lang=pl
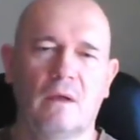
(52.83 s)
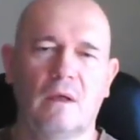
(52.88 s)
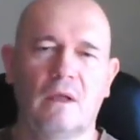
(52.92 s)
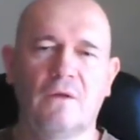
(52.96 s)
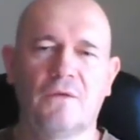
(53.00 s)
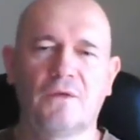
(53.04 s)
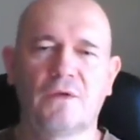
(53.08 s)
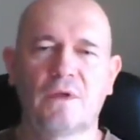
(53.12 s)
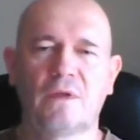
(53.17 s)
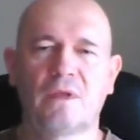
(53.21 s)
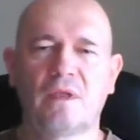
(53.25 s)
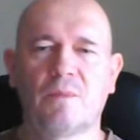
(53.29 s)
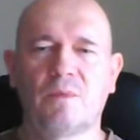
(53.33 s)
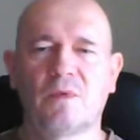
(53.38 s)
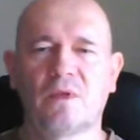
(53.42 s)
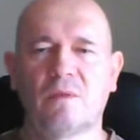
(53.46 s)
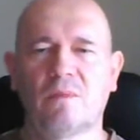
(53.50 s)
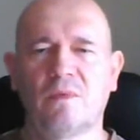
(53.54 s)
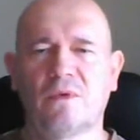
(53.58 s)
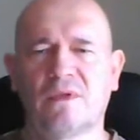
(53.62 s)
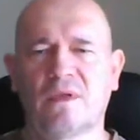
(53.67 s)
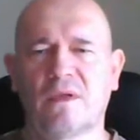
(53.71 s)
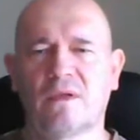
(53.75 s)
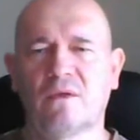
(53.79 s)
Ale wszyscy
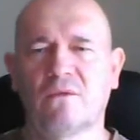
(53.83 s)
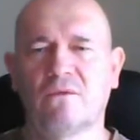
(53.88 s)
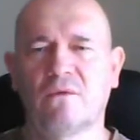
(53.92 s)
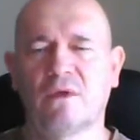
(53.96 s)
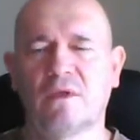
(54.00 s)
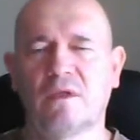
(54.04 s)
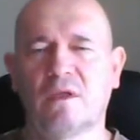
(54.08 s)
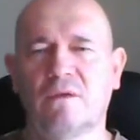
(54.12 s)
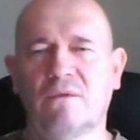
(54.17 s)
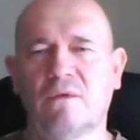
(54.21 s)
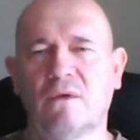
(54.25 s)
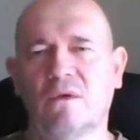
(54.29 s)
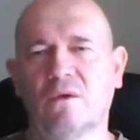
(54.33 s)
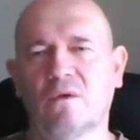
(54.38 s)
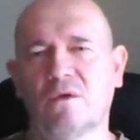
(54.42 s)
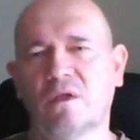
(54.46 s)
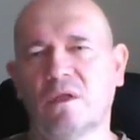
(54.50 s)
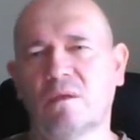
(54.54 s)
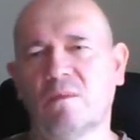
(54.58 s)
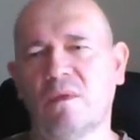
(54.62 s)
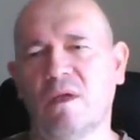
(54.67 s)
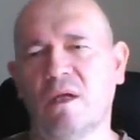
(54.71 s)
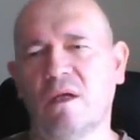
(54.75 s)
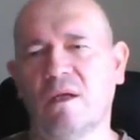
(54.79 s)
przybysze są właściwie
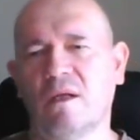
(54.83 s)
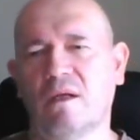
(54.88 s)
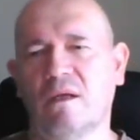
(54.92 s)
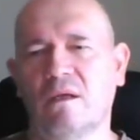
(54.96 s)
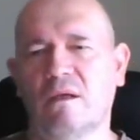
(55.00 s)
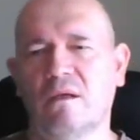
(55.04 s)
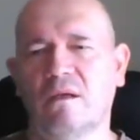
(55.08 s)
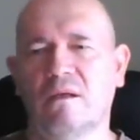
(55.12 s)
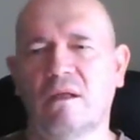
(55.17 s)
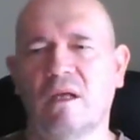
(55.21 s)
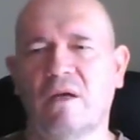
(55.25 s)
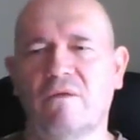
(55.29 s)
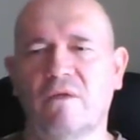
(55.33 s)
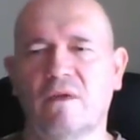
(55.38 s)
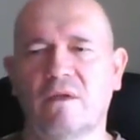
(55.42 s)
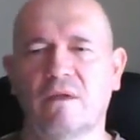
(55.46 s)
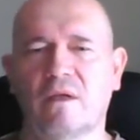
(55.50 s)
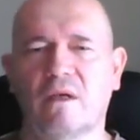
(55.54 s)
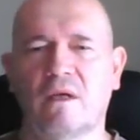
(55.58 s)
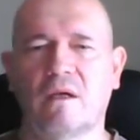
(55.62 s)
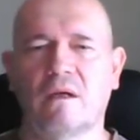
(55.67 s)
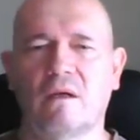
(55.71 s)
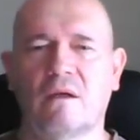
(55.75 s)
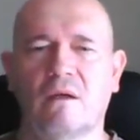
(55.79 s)
dość śmili i nawet
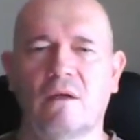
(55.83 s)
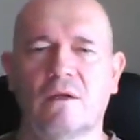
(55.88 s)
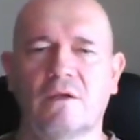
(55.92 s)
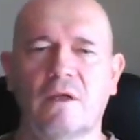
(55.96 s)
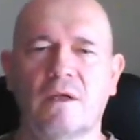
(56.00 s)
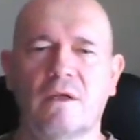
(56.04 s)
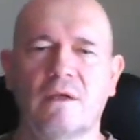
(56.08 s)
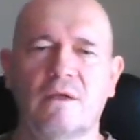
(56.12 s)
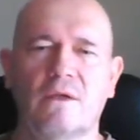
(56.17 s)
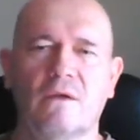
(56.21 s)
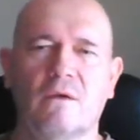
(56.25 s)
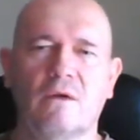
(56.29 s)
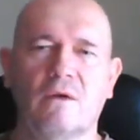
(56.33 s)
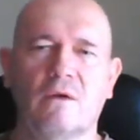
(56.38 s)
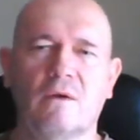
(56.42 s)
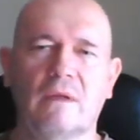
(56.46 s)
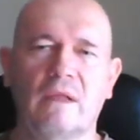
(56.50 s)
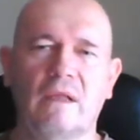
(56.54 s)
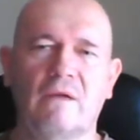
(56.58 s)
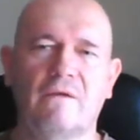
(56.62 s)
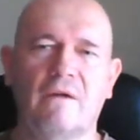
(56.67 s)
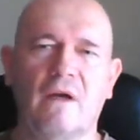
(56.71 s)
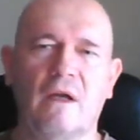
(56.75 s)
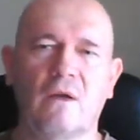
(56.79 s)
za często nie
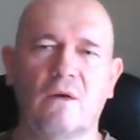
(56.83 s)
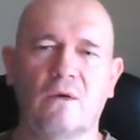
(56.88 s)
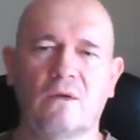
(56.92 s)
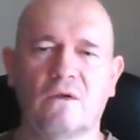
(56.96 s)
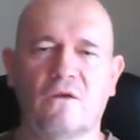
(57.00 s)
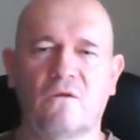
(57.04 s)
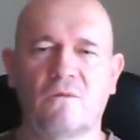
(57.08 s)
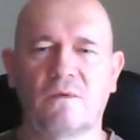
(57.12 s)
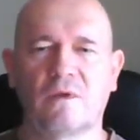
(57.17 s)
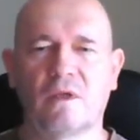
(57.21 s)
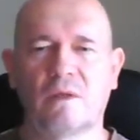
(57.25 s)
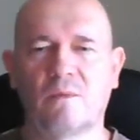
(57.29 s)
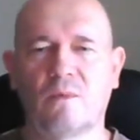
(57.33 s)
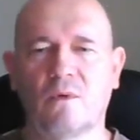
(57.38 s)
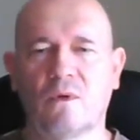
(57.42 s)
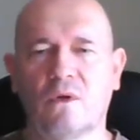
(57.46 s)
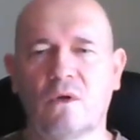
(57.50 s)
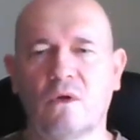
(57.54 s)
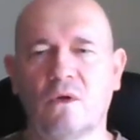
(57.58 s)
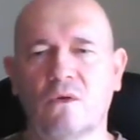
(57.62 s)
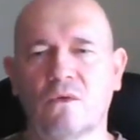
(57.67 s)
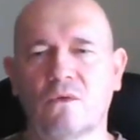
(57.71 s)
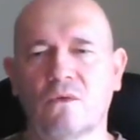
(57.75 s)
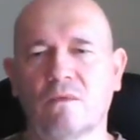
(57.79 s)
odlewają się w
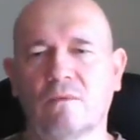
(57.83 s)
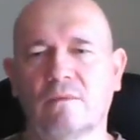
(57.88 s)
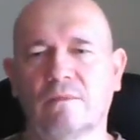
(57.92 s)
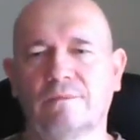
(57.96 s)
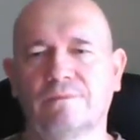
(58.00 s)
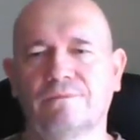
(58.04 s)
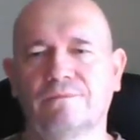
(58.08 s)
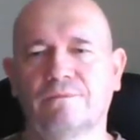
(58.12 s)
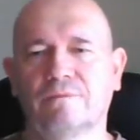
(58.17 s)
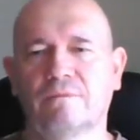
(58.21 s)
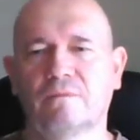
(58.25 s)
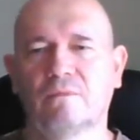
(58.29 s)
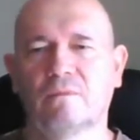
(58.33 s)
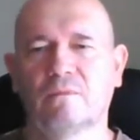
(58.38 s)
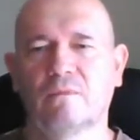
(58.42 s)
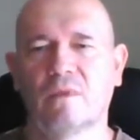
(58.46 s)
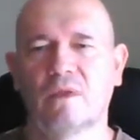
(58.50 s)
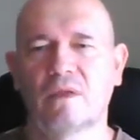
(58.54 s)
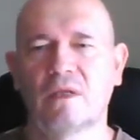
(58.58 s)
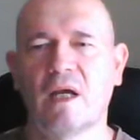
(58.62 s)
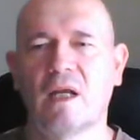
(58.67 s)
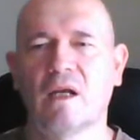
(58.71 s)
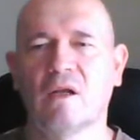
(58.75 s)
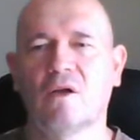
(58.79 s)
przedpokoju.
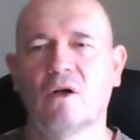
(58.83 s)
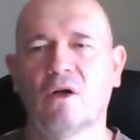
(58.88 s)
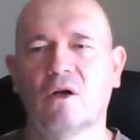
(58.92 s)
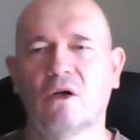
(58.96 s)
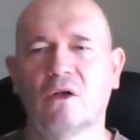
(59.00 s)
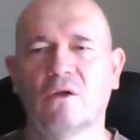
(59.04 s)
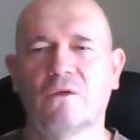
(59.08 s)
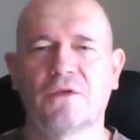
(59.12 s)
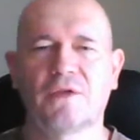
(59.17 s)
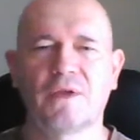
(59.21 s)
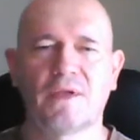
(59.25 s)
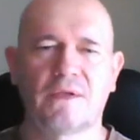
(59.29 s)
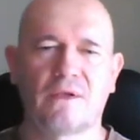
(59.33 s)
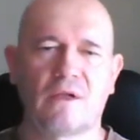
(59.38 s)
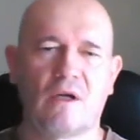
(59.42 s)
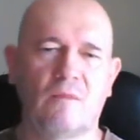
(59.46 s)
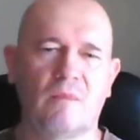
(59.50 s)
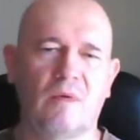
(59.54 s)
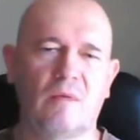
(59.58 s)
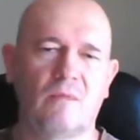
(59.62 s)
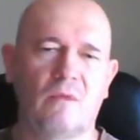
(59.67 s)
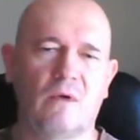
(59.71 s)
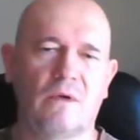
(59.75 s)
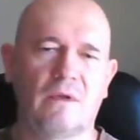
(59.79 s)
Za alkohol
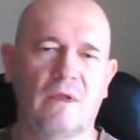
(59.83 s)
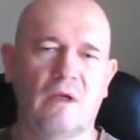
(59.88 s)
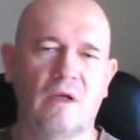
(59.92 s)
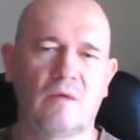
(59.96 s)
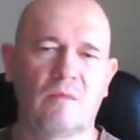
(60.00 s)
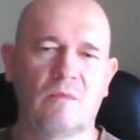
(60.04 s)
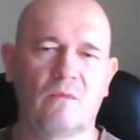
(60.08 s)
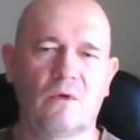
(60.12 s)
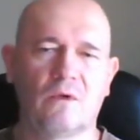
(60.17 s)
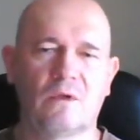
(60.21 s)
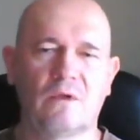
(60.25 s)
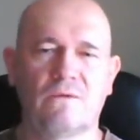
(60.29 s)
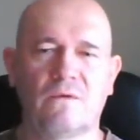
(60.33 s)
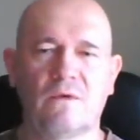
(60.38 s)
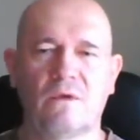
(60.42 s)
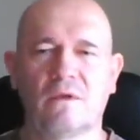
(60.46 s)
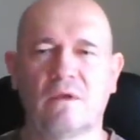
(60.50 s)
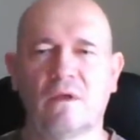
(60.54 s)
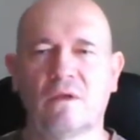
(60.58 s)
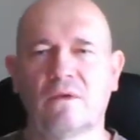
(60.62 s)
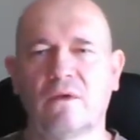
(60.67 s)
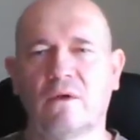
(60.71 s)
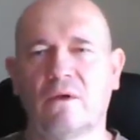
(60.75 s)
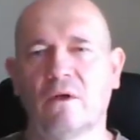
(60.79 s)
wszystko bym oddał, bym
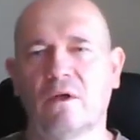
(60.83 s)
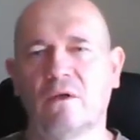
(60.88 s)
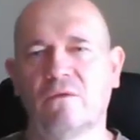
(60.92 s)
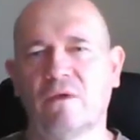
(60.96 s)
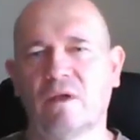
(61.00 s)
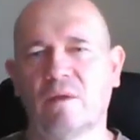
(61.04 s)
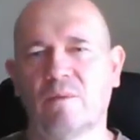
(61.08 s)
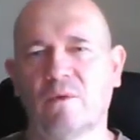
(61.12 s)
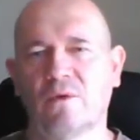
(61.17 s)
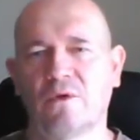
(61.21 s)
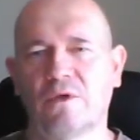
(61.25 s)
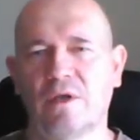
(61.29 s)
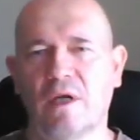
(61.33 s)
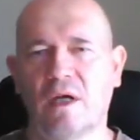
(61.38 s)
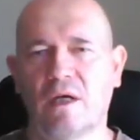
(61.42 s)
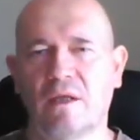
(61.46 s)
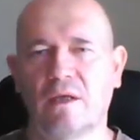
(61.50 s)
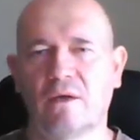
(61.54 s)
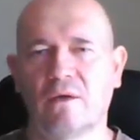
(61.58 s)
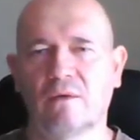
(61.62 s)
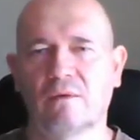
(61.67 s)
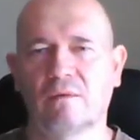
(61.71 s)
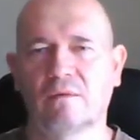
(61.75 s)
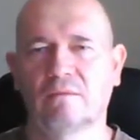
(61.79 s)
oczywiście cokolwiek
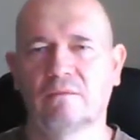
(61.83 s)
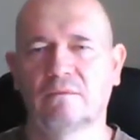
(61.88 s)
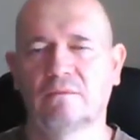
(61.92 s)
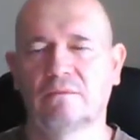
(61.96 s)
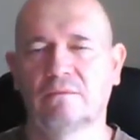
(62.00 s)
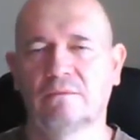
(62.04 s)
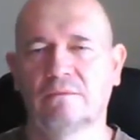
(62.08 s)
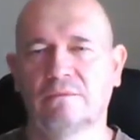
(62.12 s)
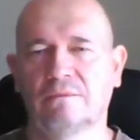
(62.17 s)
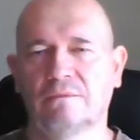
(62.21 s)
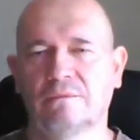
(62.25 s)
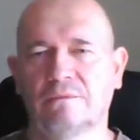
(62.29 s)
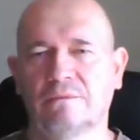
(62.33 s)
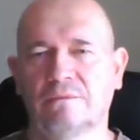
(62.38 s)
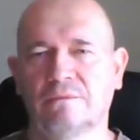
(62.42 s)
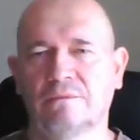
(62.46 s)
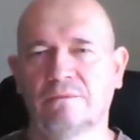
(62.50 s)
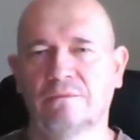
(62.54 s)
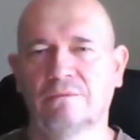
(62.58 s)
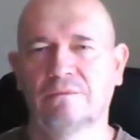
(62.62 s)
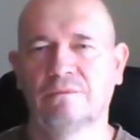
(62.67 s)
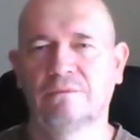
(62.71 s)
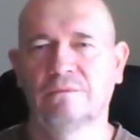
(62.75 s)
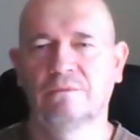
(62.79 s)
posiadał.
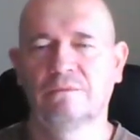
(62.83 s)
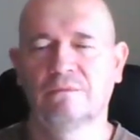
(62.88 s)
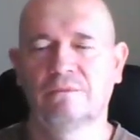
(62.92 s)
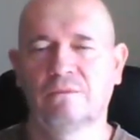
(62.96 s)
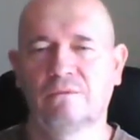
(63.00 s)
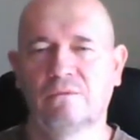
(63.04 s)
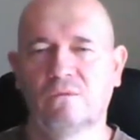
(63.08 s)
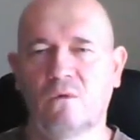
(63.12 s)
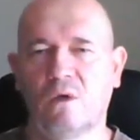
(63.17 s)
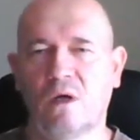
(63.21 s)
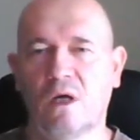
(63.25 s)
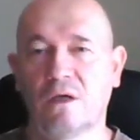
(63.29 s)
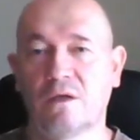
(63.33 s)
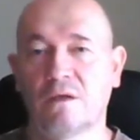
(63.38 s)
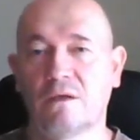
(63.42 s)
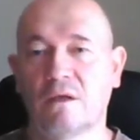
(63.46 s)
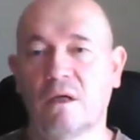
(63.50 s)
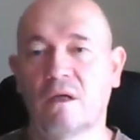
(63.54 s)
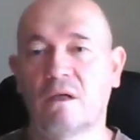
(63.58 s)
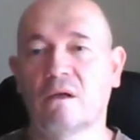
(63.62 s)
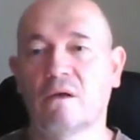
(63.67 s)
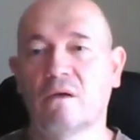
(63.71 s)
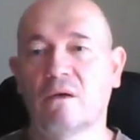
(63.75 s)
Właśnie